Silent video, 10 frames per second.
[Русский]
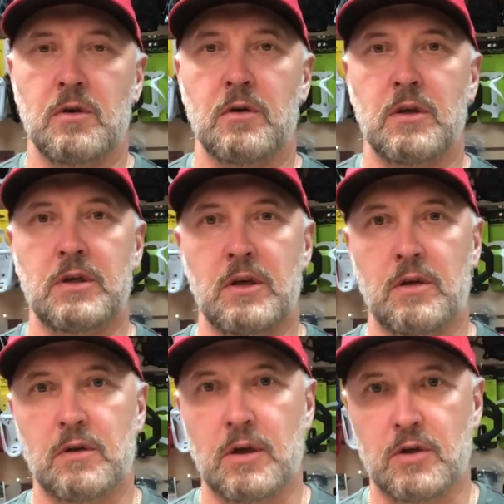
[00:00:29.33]
э, на
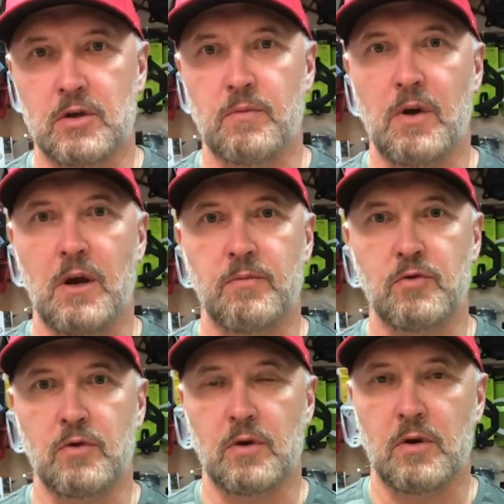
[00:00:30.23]
сайте также были
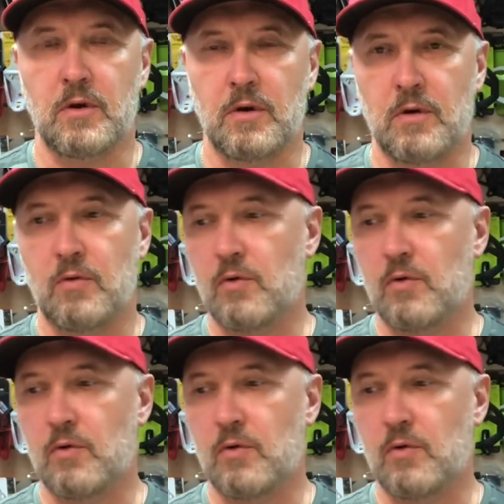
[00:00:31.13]
обзоры э,